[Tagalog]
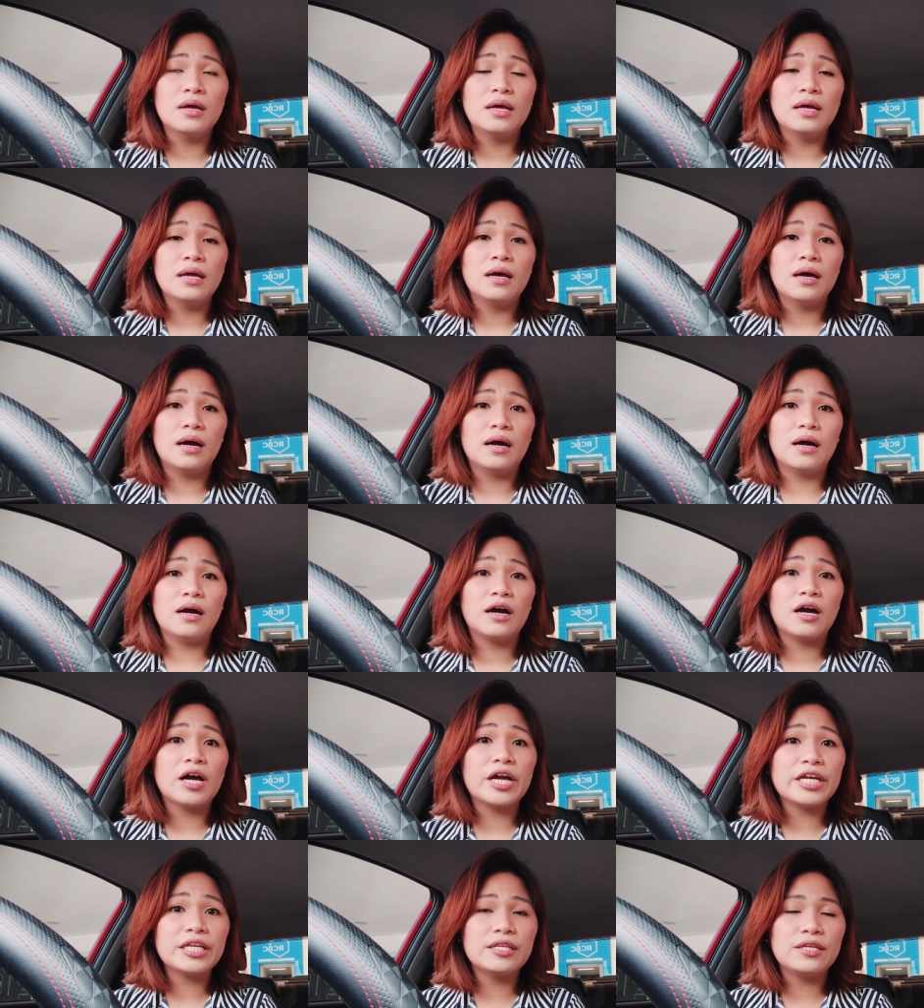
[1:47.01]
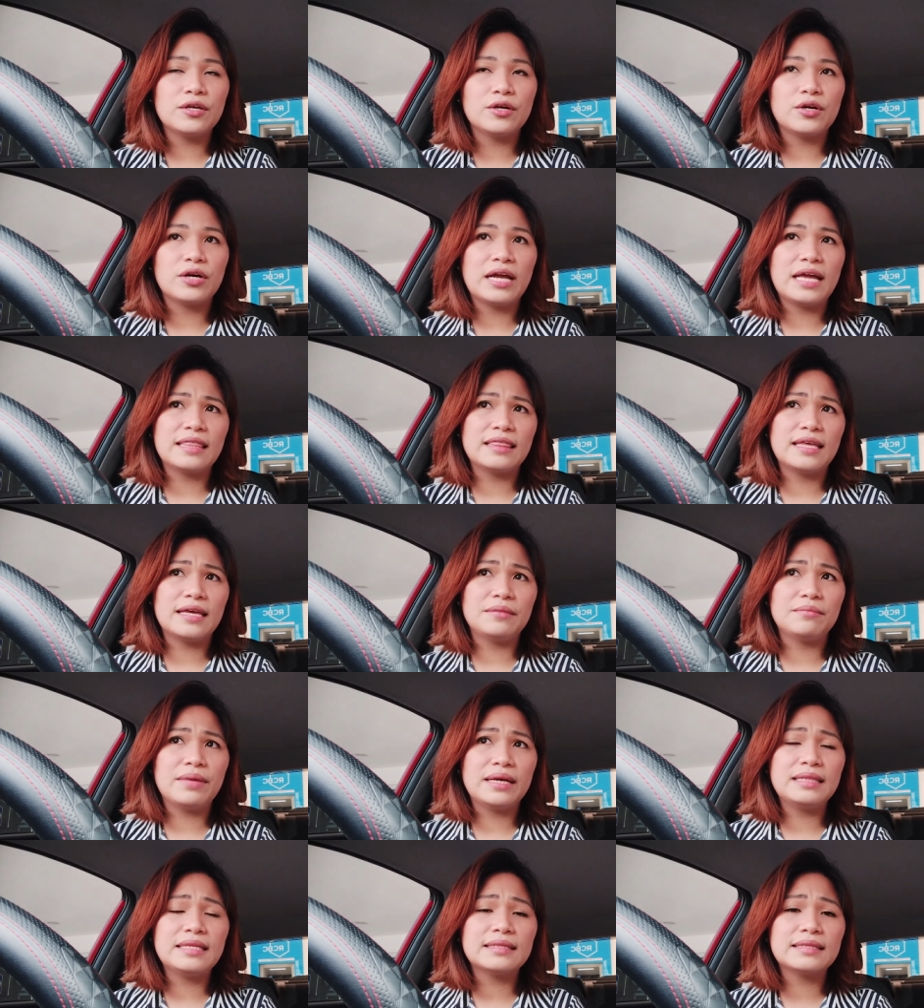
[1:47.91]
uh, card nyo. And then,
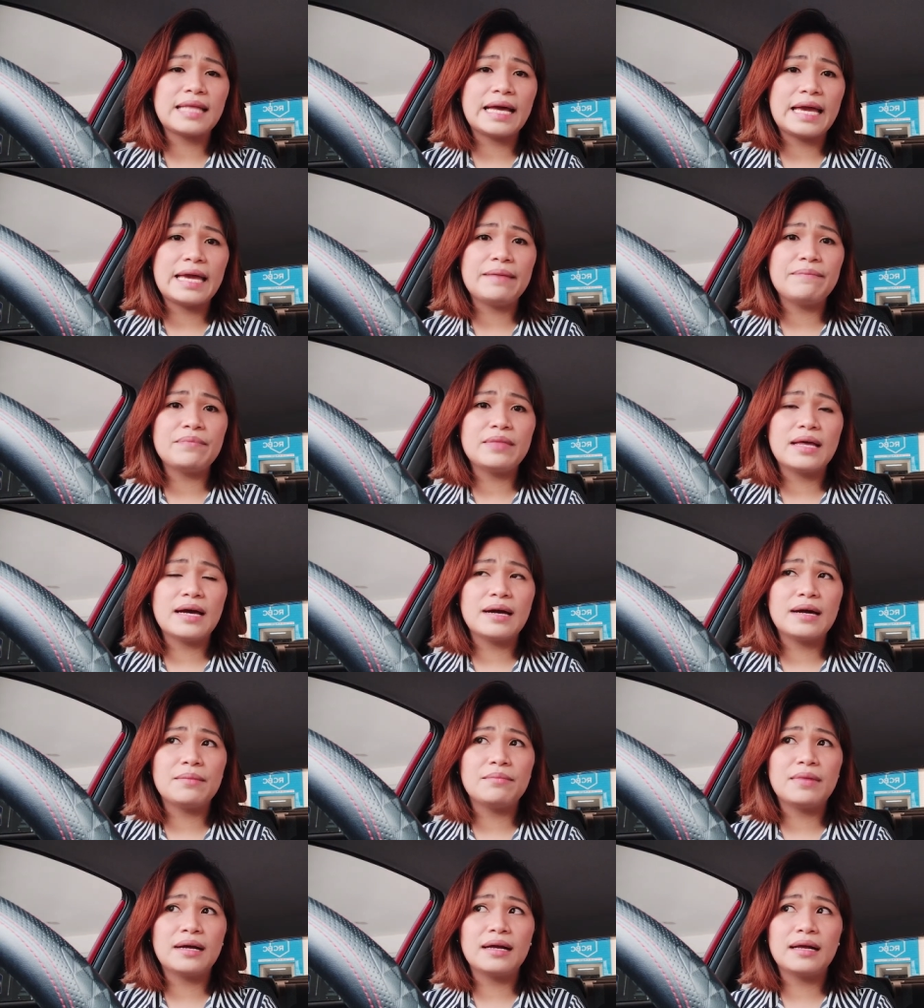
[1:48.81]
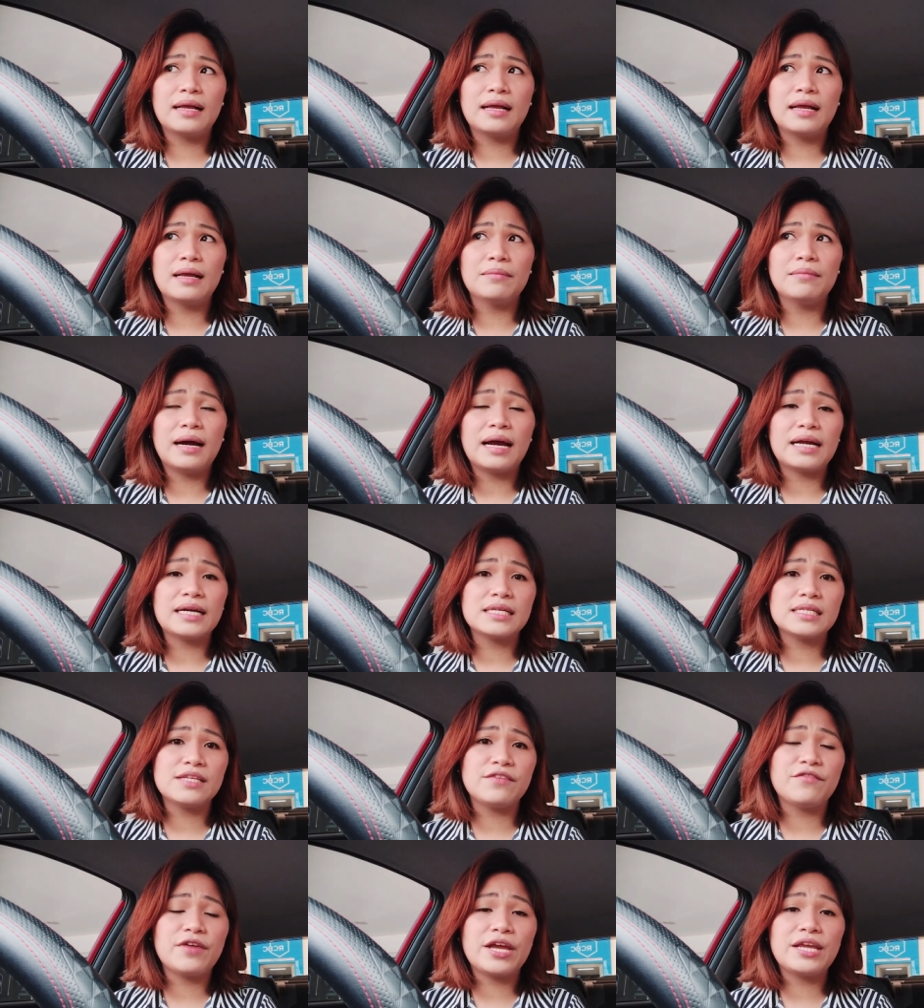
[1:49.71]
by the time na mag, maka
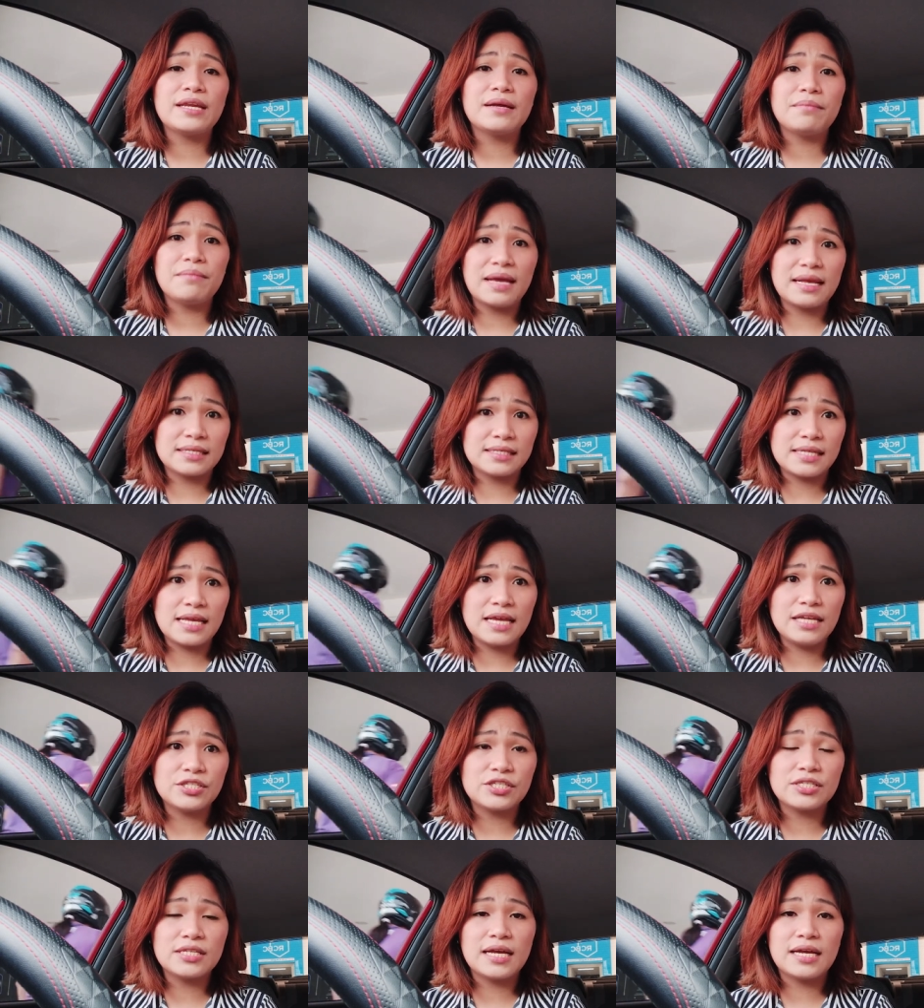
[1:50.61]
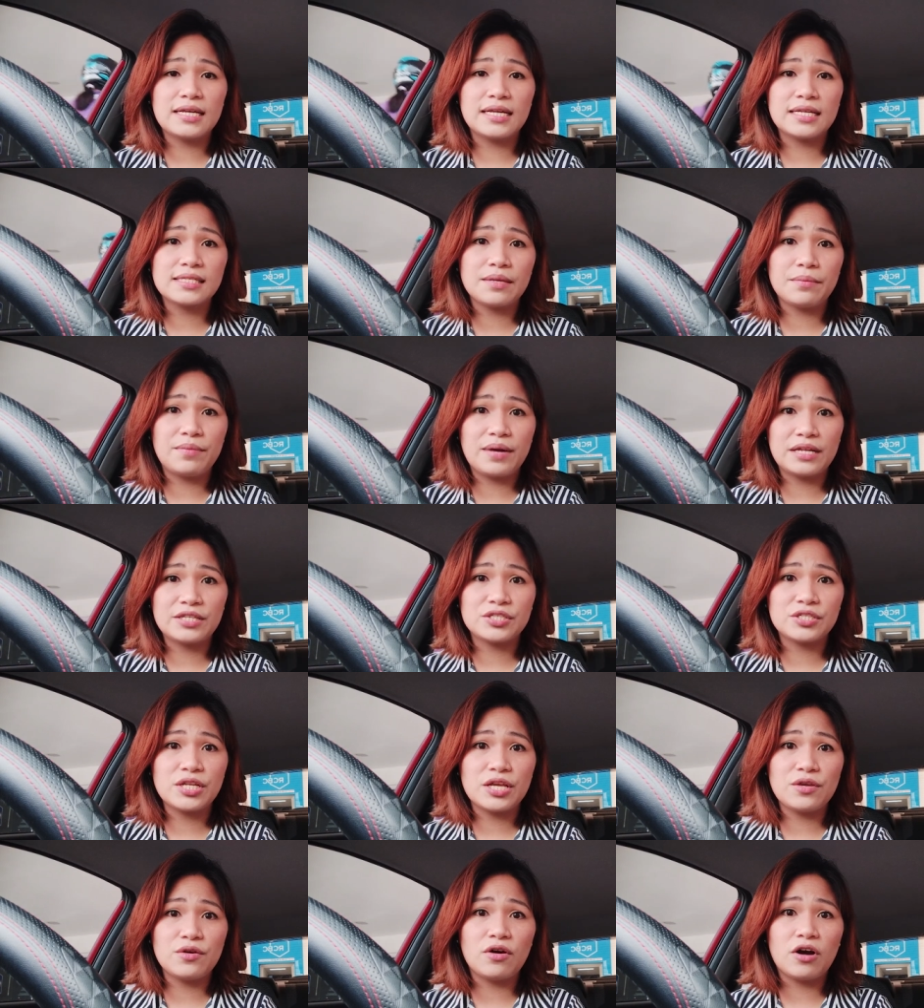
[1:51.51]
kayo ng message na nasa branch
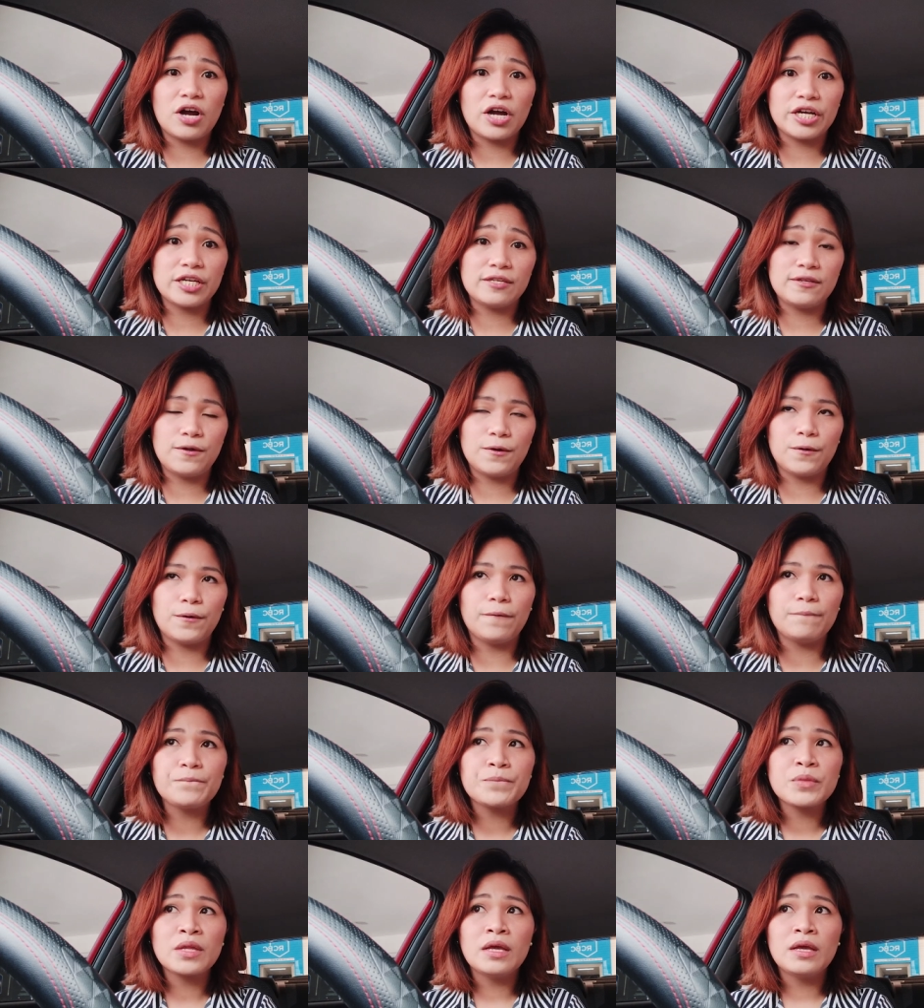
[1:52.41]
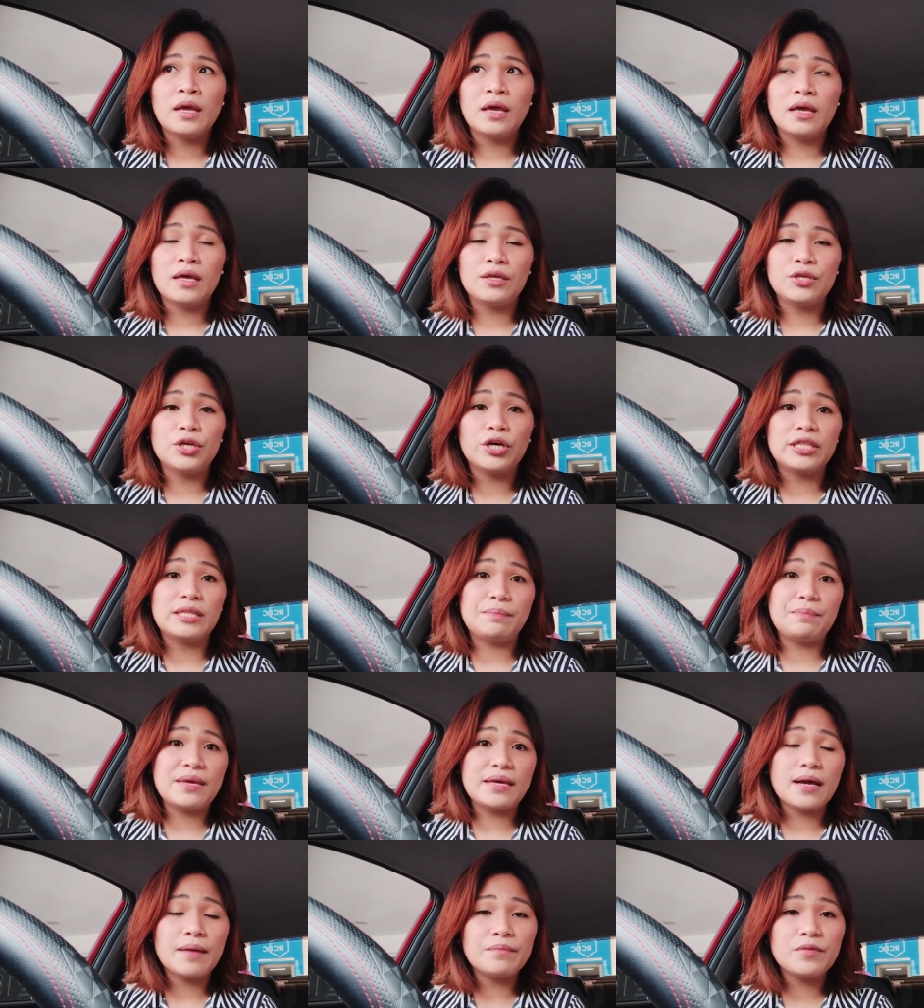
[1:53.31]
na yung card nyo, yun,
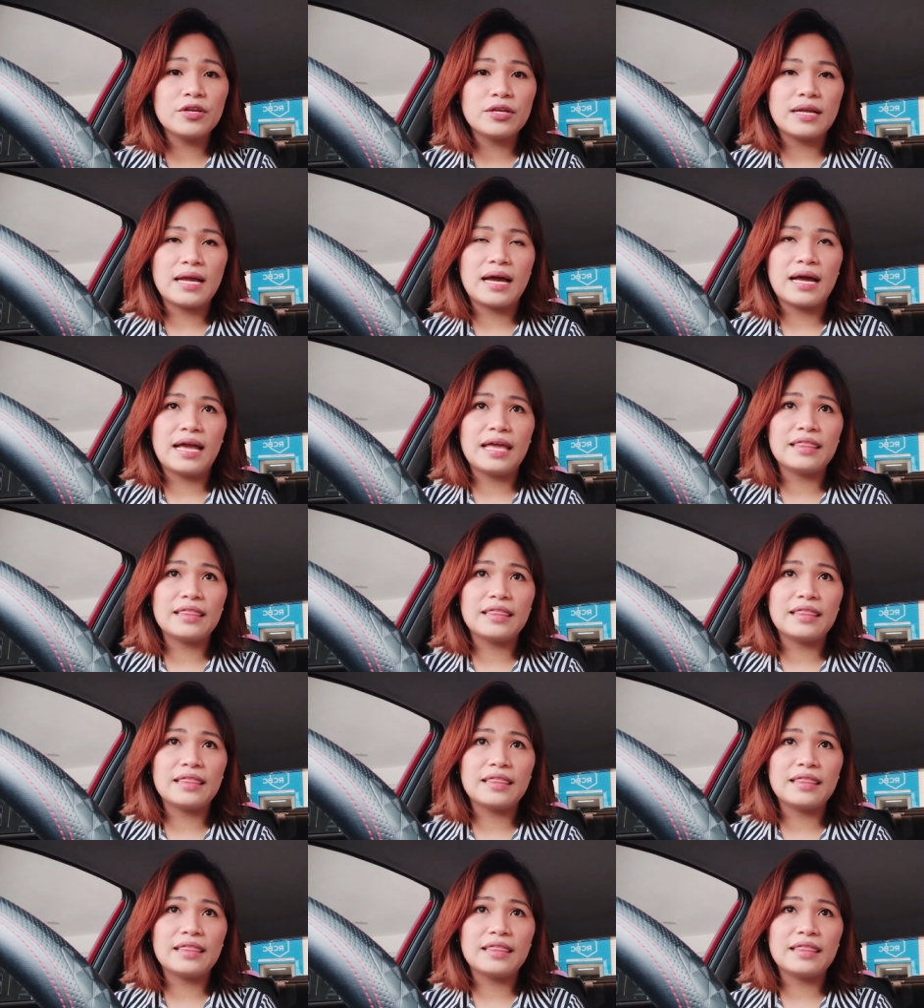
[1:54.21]
i-pick up nyo na.